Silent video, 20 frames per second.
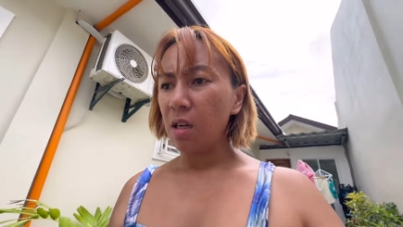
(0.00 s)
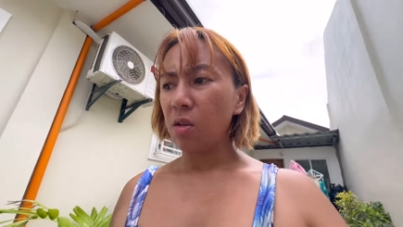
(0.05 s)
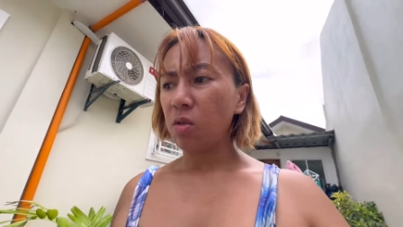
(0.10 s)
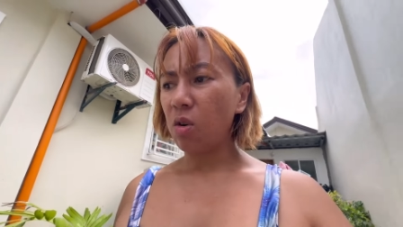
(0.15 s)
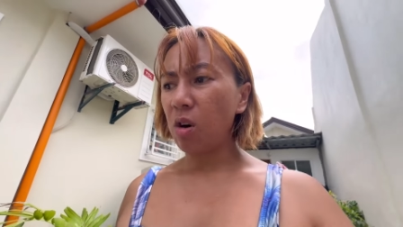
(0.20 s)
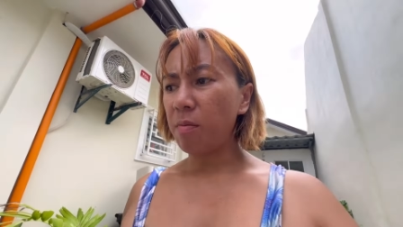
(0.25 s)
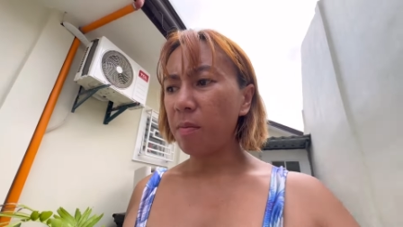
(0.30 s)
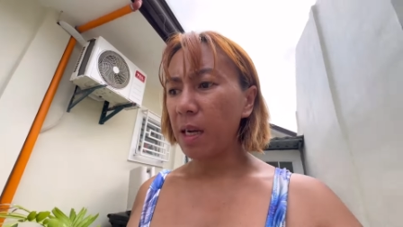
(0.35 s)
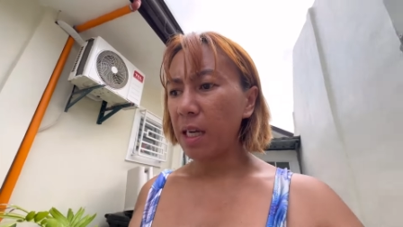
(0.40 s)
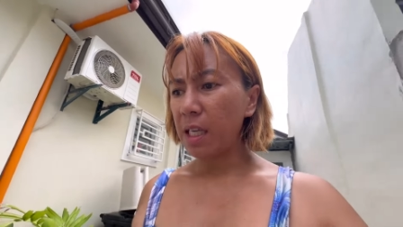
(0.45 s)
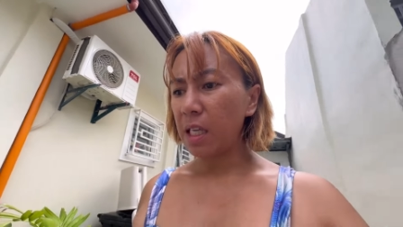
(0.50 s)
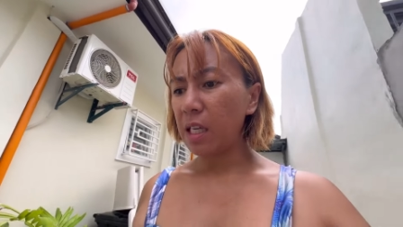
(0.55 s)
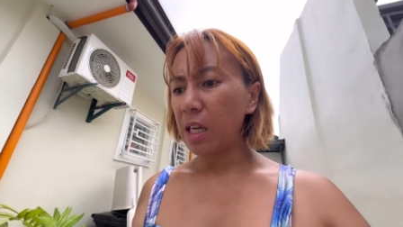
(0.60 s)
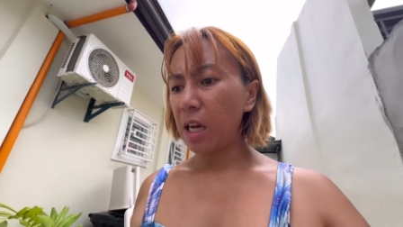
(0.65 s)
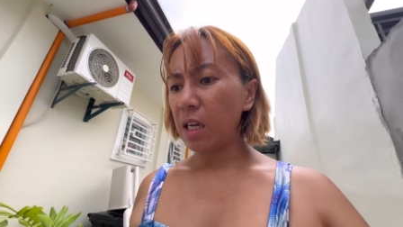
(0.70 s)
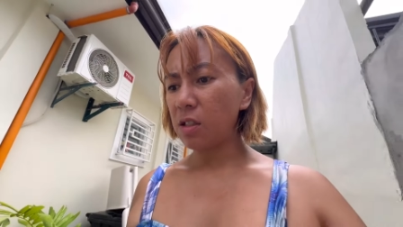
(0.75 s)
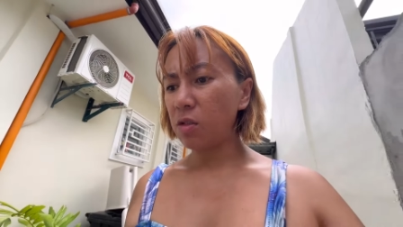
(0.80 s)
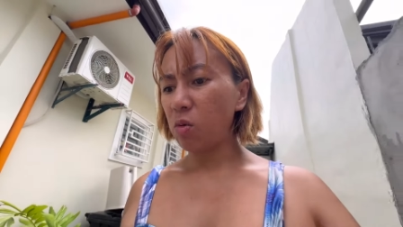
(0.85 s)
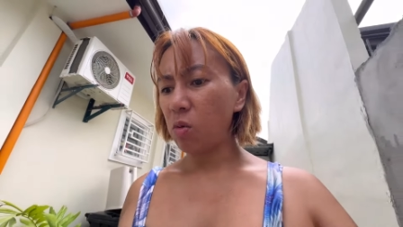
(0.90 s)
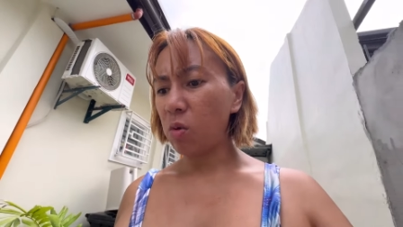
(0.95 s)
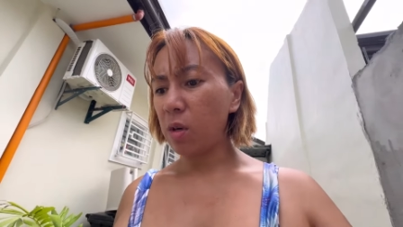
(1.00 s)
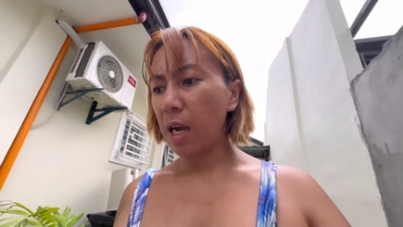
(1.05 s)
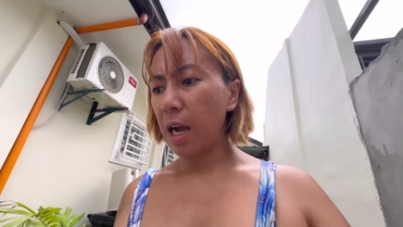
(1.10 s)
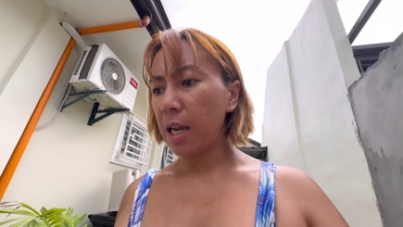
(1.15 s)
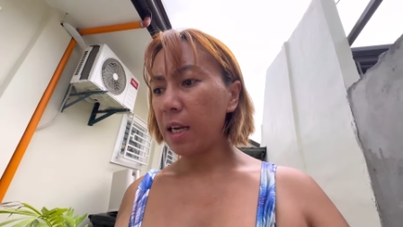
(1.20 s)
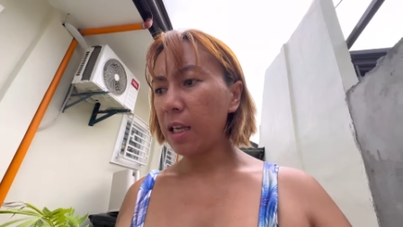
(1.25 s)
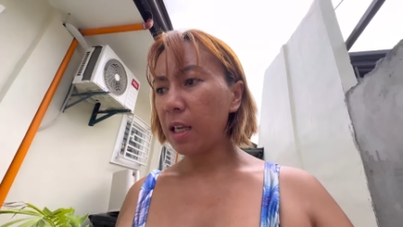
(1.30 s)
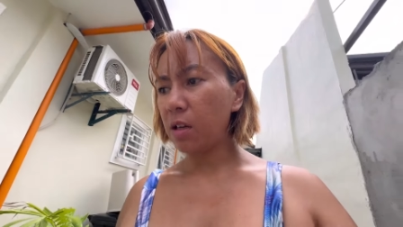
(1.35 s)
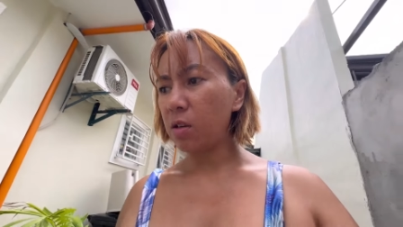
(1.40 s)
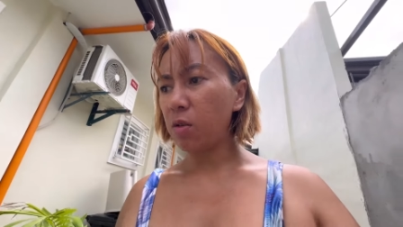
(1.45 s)
Normally guys, yung
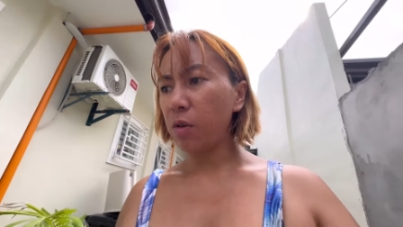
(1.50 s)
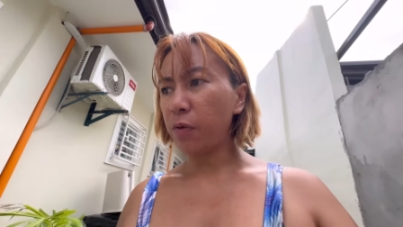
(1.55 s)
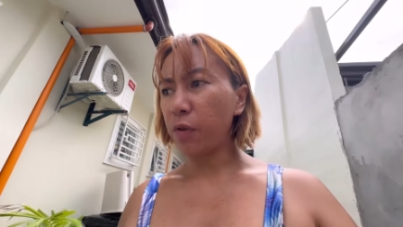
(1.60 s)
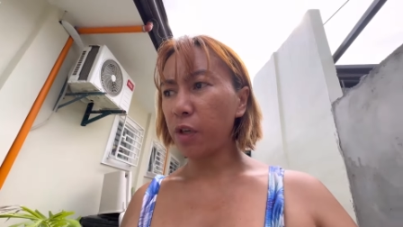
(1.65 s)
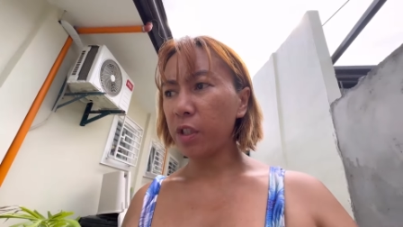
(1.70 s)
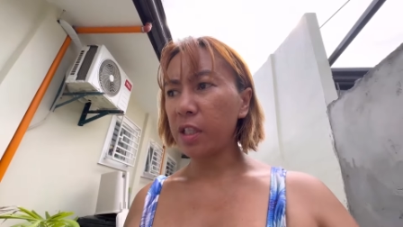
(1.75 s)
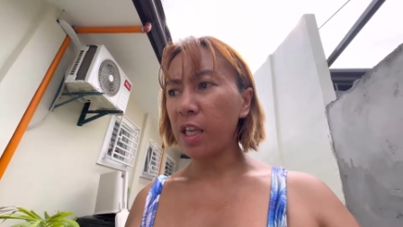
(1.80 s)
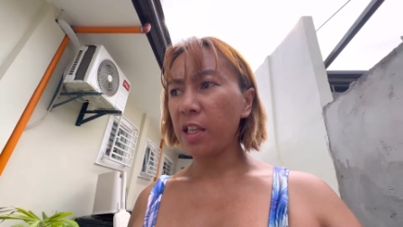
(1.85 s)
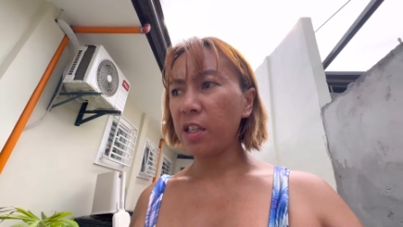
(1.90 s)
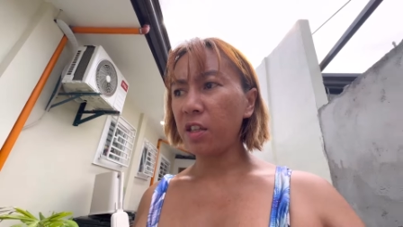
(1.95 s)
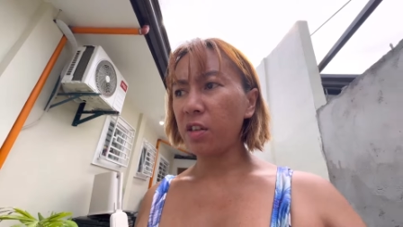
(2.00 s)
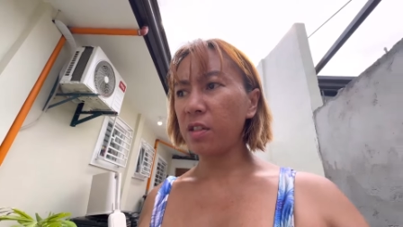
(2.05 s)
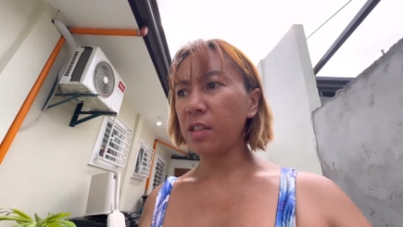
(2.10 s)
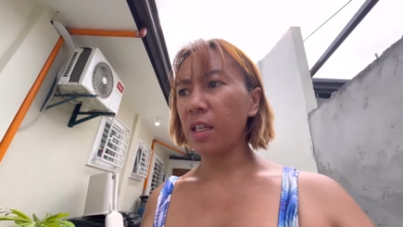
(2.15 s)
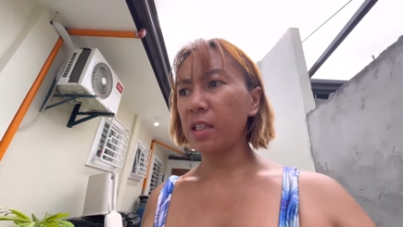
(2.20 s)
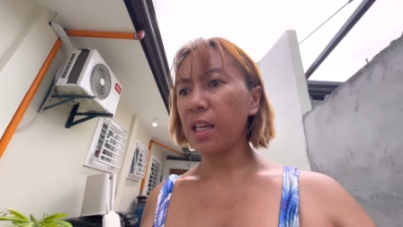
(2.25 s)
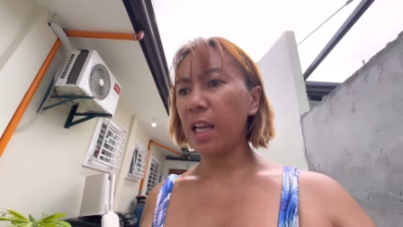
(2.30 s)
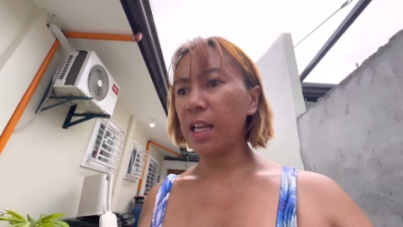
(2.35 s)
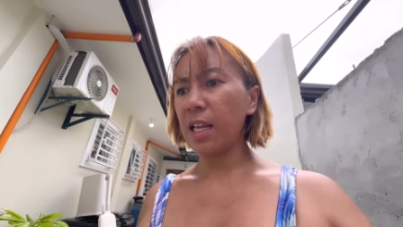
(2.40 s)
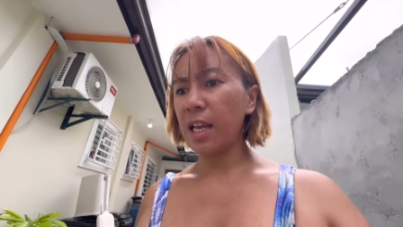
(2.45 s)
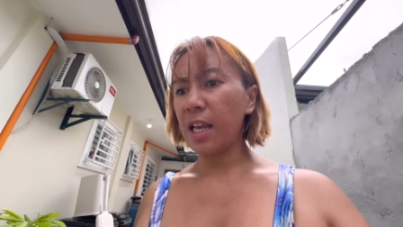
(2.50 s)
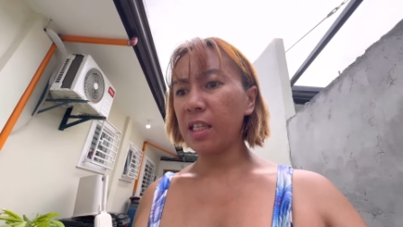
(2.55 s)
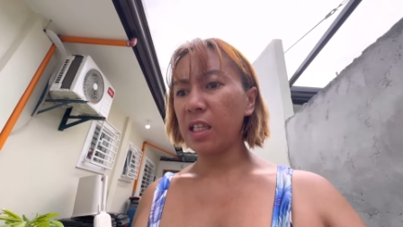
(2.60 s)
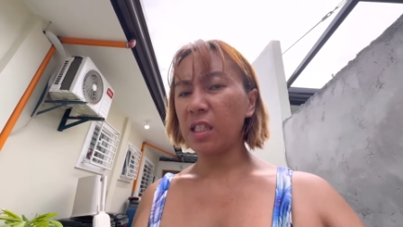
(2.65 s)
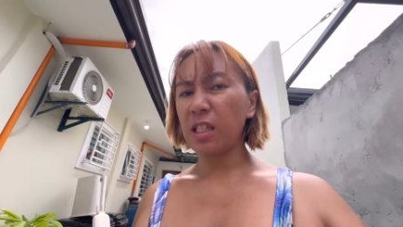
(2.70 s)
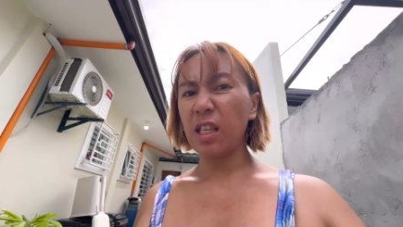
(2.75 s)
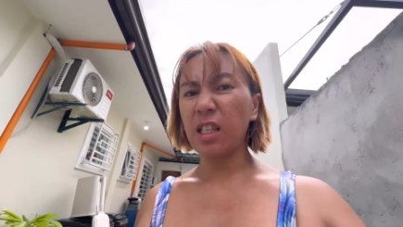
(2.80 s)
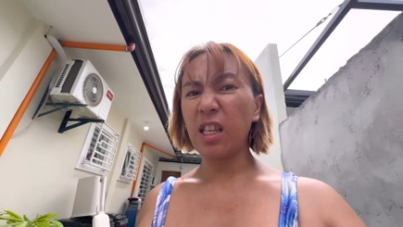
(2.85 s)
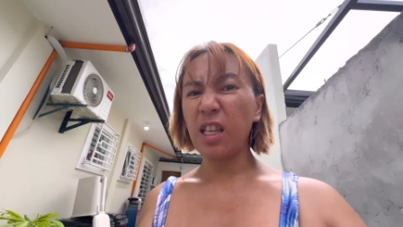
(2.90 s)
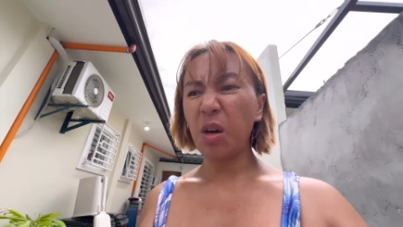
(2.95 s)
ugali ko for 10 years sa Thailand,
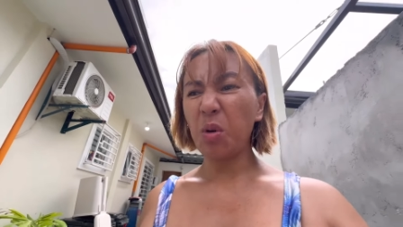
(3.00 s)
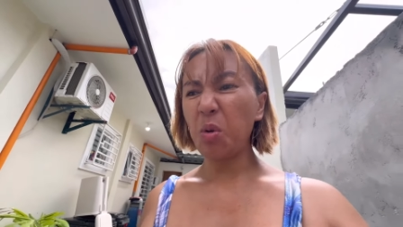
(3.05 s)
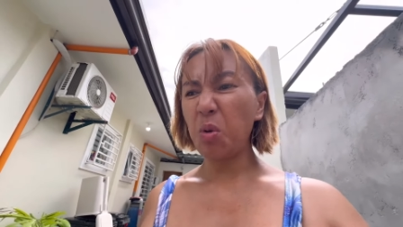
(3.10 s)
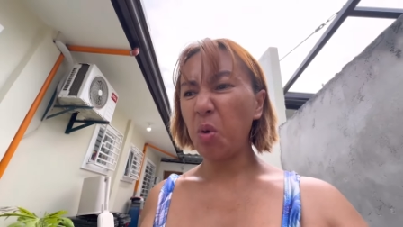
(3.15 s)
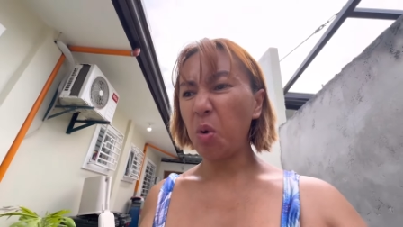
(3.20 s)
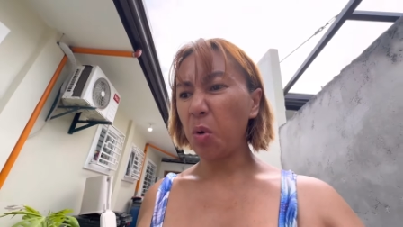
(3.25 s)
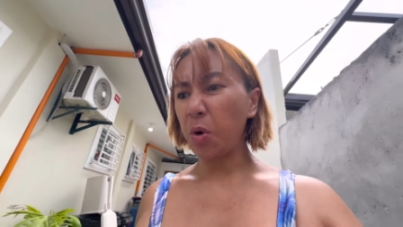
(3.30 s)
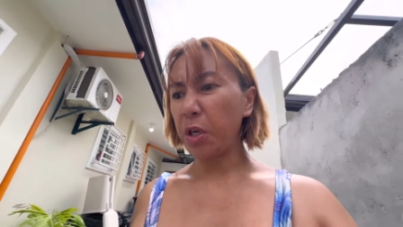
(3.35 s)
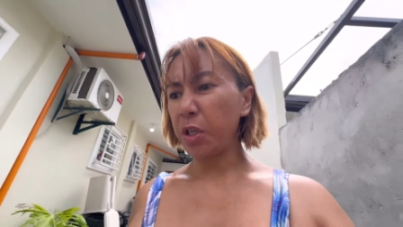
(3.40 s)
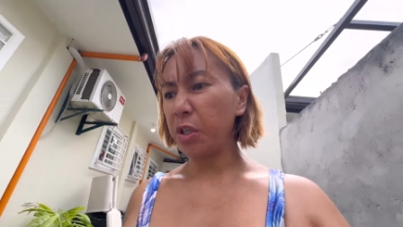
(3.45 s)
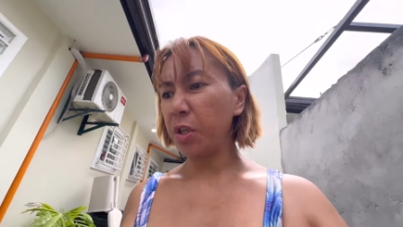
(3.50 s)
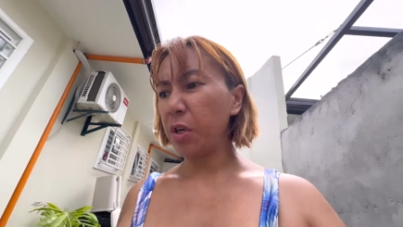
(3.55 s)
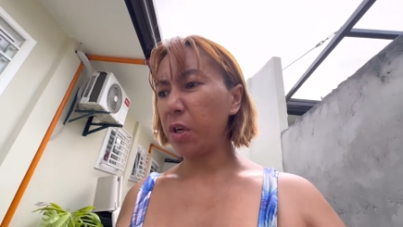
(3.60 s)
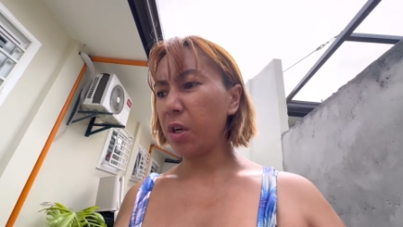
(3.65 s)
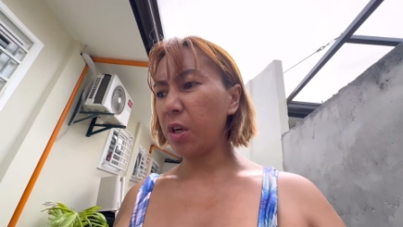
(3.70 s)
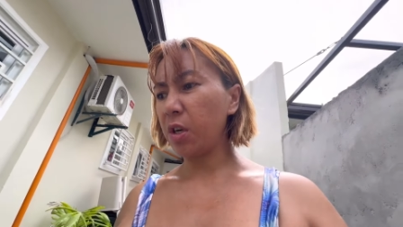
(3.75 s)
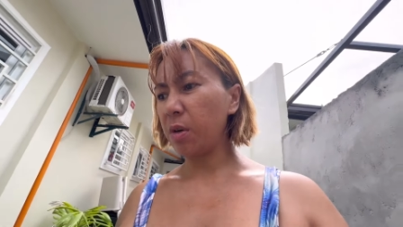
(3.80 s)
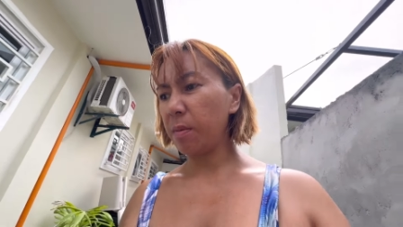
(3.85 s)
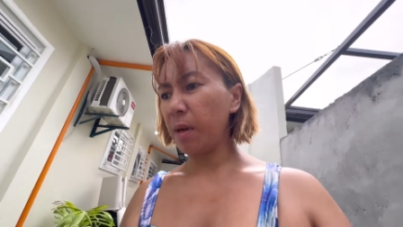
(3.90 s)
isa din akong hoarder.